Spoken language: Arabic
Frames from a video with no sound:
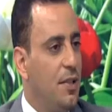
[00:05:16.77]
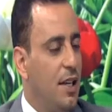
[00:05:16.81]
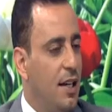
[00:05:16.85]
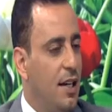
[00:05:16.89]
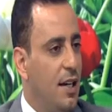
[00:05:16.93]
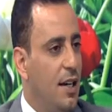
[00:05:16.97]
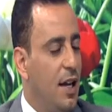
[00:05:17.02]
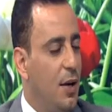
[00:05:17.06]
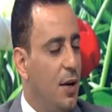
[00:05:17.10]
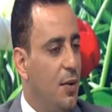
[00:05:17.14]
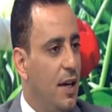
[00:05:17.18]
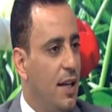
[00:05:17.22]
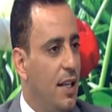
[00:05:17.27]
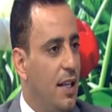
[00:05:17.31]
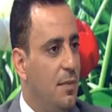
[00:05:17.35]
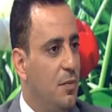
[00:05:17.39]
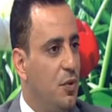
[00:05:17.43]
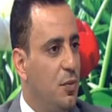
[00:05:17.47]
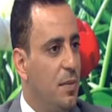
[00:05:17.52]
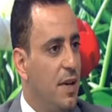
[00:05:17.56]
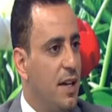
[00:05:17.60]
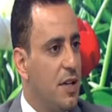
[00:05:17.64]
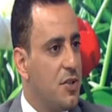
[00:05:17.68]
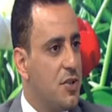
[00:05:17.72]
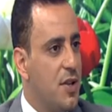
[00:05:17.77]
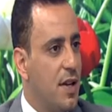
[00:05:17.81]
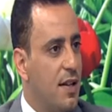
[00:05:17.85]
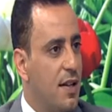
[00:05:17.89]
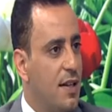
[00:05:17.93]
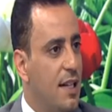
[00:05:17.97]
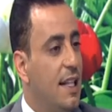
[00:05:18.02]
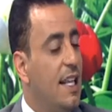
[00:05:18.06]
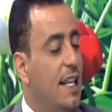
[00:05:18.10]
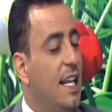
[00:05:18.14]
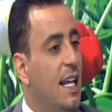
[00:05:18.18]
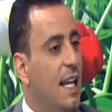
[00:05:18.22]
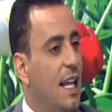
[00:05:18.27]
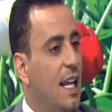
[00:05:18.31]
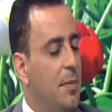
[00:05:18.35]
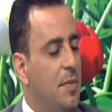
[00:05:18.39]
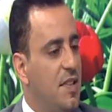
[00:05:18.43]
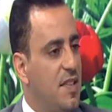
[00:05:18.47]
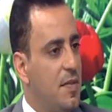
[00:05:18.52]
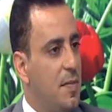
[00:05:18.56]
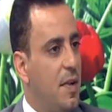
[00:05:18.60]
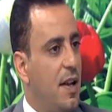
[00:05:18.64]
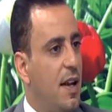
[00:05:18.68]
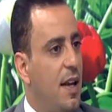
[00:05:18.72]
على الهواء مباشرة هي
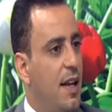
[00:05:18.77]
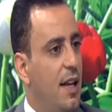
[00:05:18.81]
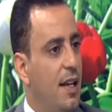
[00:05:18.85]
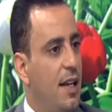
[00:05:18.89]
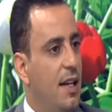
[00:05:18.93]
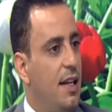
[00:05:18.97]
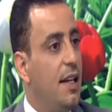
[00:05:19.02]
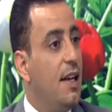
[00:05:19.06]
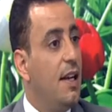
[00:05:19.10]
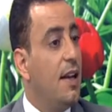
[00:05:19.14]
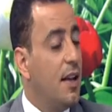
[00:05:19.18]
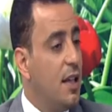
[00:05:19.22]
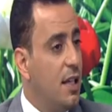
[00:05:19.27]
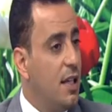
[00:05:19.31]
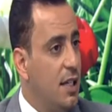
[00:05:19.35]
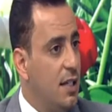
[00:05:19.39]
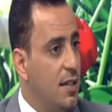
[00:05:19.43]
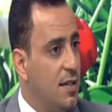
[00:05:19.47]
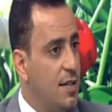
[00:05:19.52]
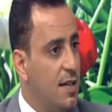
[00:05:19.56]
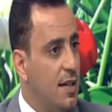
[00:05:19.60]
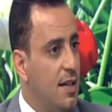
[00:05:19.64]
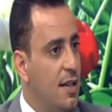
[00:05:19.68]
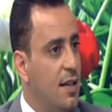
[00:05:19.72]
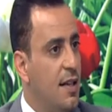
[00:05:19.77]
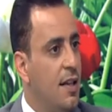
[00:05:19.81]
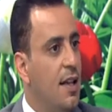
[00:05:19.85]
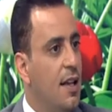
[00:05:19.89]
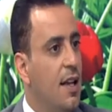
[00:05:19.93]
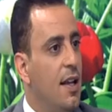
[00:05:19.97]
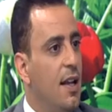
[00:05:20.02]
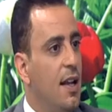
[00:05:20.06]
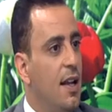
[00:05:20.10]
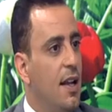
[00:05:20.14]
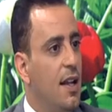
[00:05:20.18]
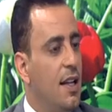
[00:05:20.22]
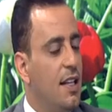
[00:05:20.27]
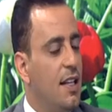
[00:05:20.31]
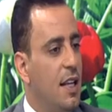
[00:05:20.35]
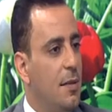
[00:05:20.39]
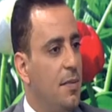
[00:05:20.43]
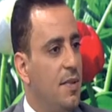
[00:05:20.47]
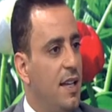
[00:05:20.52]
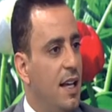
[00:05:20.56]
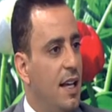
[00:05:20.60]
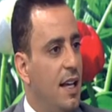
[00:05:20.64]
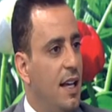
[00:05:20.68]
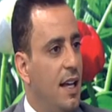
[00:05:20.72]
خمس مراحل رئيسة طبعا.
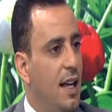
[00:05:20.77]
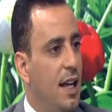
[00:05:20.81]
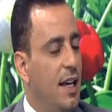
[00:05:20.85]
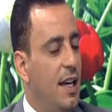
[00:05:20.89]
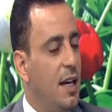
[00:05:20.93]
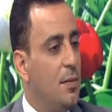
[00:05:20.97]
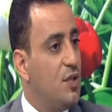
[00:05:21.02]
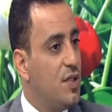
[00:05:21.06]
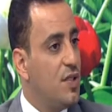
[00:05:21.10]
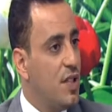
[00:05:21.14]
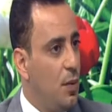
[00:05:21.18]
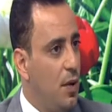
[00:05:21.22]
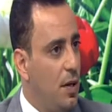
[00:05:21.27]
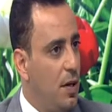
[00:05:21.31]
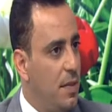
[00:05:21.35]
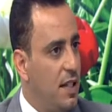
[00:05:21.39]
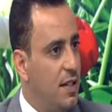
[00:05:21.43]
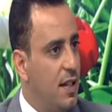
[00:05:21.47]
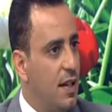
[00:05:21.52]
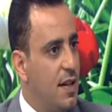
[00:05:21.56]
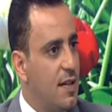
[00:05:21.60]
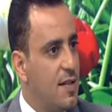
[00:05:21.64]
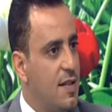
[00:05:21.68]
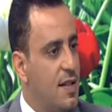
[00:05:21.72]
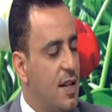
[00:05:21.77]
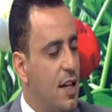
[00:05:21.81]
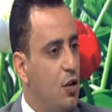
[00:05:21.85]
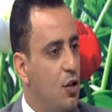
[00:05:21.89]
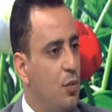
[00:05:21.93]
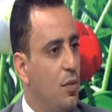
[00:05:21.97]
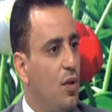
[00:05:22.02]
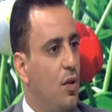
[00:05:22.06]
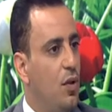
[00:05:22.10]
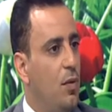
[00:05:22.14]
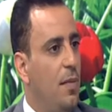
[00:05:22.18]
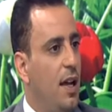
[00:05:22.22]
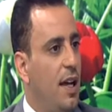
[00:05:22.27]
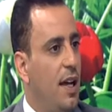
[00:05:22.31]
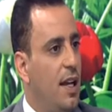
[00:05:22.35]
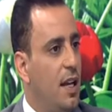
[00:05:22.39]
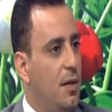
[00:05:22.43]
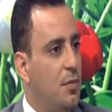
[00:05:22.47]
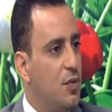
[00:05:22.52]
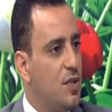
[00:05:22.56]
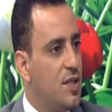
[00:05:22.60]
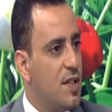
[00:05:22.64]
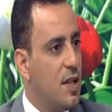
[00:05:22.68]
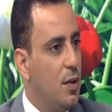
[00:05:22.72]
تبدأ على مستوى المدرسة ومن ثم على
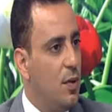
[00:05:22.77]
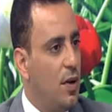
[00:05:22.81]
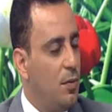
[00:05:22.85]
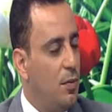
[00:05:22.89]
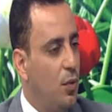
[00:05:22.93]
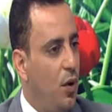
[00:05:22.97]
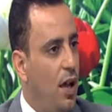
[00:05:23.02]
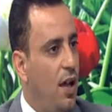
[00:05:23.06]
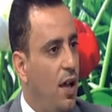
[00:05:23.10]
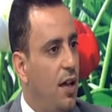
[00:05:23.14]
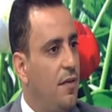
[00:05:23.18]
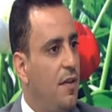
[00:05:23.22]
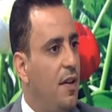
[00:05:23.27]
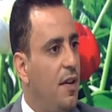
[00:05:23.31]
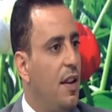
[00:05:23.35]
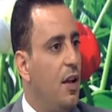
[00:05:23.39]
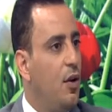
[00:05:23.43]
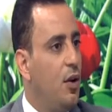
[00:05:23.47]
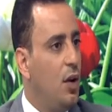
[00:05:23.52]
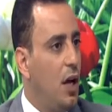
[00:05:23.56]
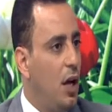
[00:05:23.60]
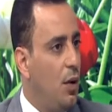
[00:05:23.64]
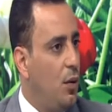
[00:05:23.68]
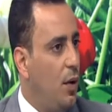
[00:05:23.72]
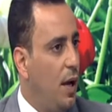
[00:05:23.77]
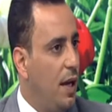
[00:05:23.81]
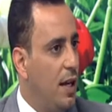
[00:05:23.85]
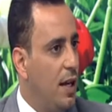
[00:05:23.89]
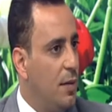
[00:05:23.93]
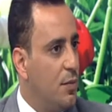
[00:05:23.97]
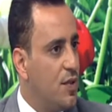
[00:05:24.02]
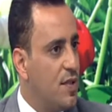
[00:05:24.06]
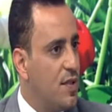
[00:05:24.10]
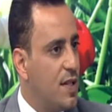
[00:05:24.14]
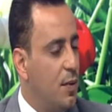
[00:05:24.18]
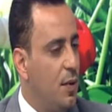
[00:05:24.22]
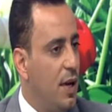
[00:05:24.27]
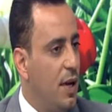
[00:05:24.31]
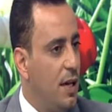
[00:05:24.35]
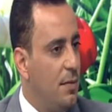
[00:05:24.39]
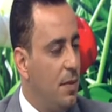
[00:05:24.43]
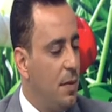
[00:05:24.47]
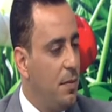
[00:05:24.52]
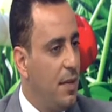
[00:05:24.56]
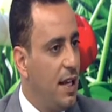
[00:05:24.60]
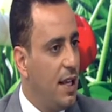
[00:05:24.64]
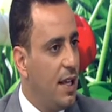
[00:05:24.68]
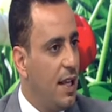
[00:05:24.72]
مستوى المحافظة أو على مستوى
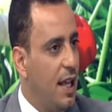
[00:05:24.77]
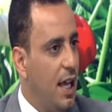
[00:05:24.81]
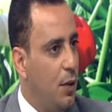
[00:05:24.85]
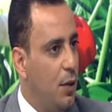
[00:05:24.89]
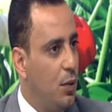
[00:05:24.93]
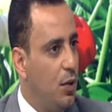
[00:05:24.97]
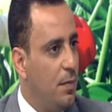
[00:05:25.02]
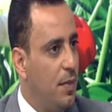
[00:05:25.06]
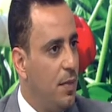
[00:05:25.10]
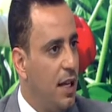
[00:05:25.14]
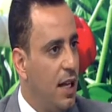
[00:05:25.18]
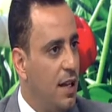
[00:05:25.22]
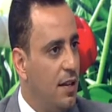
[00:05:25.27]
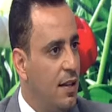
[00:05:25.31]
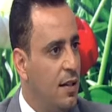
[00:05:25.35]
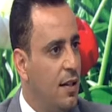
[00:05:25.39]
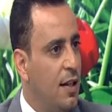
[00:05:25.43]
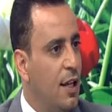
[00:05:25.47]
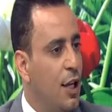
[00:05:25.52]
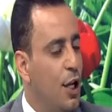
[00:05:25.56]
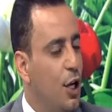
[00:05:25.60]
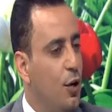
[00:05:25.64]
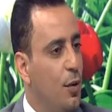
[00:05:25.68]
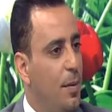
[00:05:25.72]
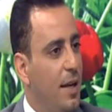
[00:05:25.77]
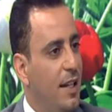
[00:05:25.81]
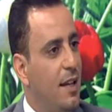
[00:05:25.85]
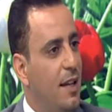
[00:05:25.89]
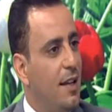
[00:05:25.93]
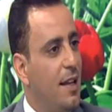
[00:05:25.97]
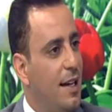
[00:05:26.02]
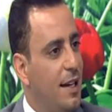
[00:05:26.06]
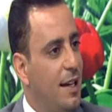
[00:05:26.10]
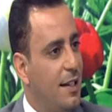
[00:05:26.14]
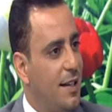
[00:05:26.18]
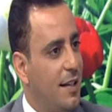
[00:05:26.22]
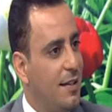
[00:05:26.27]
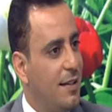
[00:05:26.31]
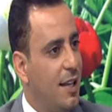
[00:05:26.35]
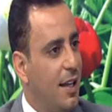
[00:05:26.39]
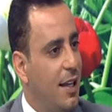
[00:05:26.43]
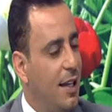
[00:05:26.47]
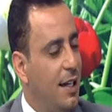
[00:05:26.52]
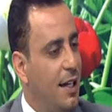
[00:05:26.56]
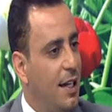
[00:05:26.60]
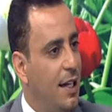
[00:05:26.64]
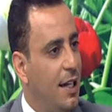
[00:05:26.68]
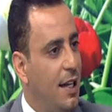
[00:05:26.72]
المملكة أو البلد وبعد ذلك
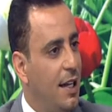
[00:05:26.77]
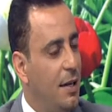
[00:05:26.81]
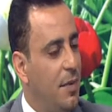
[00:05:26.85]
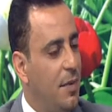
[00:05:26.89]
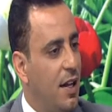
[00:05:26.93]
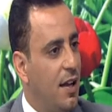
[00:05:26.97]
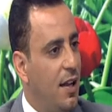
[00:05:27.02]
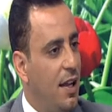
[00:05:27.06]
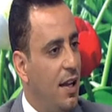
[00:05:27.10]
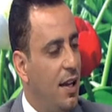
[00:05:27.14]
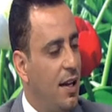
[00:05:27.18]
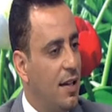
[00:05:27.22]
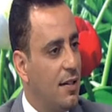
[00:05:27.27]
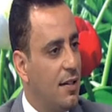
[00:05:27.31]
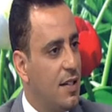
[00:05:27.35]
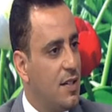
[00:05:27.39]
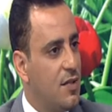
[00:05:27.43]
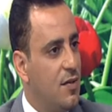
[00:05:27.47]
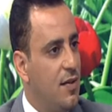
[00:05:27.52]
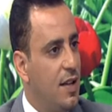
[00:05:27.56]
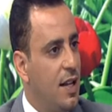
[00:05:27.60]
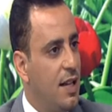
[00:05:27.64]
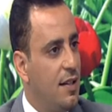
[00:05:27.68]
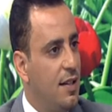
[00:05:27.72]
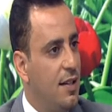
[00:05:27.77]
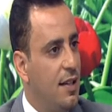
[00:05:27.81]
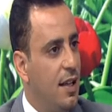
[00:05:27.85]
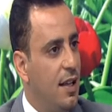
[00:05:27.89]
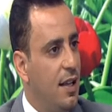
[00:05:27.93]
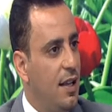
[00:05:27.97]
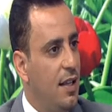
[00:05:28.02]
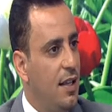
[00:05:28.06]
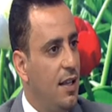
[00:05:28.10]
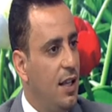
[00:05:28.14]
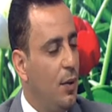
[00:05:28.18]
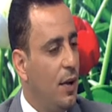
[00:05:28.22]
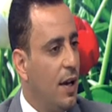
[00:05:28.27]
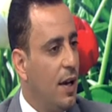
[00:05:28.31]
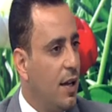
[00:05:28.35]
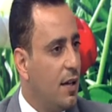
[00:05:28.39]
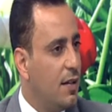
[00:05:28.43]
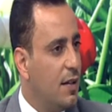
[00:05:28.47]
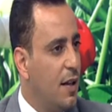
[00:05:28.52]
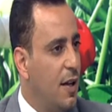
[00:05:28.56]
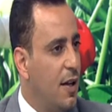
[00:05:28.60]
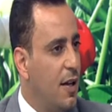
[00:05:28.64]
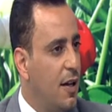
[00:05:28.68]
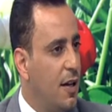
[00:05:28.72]
تنتقل إلى مراحل التصفيات النهائية
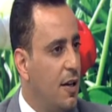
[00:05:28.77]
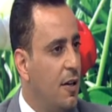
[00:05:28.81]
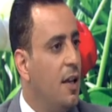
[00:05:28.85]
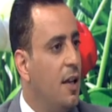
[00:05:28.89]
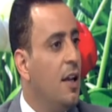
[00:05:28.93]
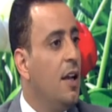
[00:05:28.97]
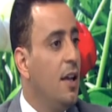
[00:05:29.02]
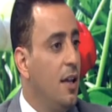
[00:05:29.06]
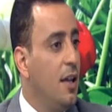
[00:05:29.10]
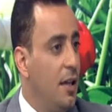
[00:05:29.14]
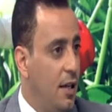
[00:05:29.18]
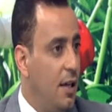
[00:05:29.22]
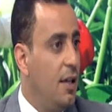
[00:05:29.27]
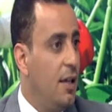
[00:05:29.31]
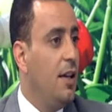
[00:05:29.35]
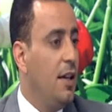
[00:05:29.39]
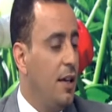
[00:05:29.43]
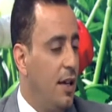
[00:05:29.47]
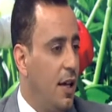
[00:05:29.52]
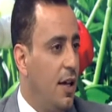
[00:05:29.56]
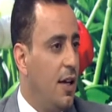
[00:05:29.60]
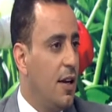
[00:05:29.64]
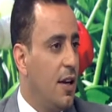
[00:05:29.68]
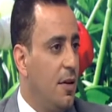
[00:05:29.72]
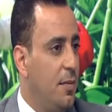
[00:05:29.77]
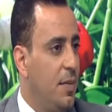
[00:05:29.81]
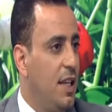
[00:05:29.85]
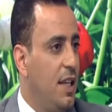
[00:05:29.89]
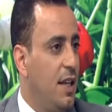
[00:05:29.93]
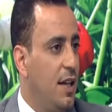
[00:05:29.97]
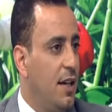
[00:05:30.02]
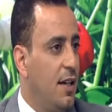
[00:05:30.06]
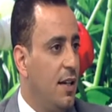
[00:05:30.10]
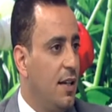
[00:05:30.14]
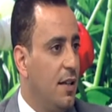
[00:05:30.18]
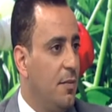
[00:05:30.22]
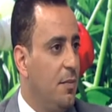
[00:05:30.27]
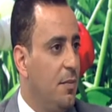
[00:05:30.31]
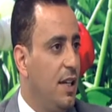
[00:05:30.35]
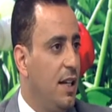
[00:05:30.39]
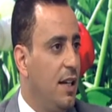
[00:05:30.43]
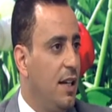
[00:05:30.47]
والأقطار العربية. العربية أيضا